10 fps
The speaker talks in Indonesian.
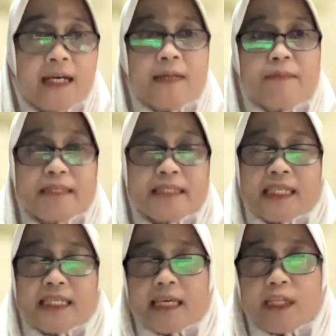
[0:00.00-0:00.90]
Biasanya
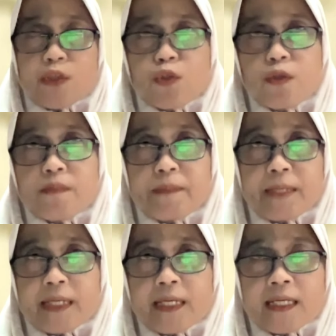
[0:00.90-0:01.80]
kita hitung
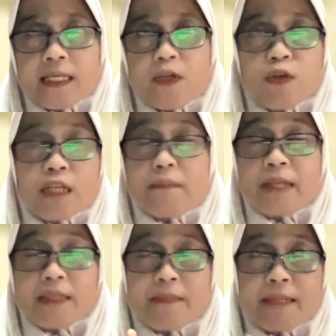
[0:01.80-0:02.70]
per kilogram
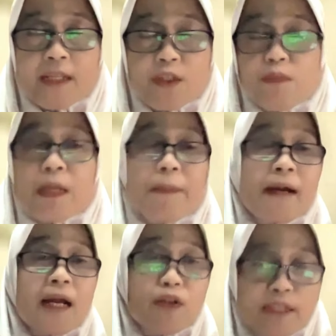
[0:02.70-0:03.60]
berat badan itu berapa
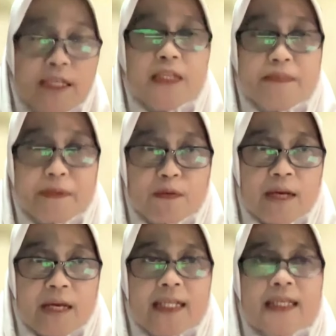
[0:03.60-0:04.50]
kalori yang
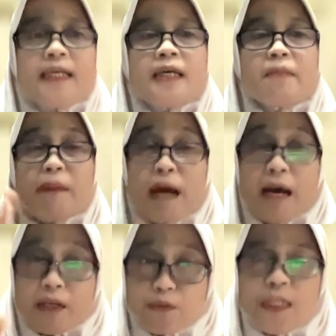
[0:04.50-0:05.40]
diperlukan.
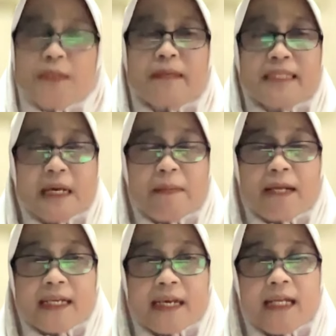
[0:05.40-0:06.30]
Baru
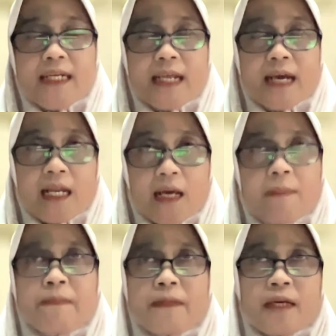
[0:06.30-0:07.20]
dibajabarkan
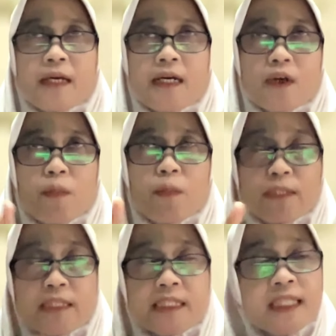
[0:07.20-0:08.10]
dalam Eh,
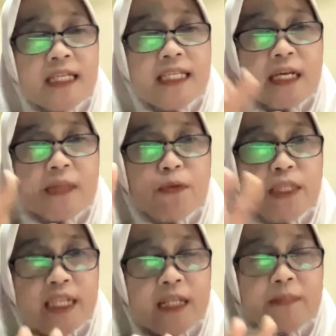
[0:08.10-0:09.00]
komposisi tadi
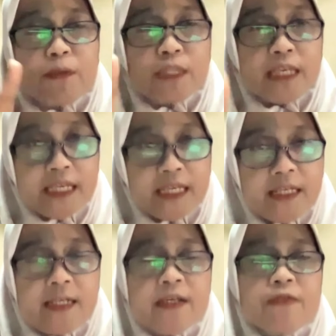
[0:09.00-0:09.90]
karbohidrat, protein,
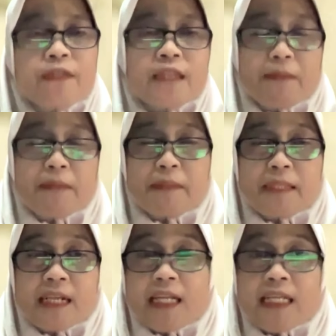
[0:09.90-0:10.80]
vitamin
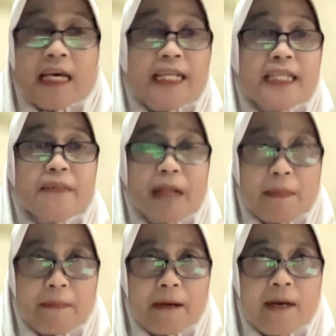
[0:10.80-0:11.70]
mineral dan airnya berapa.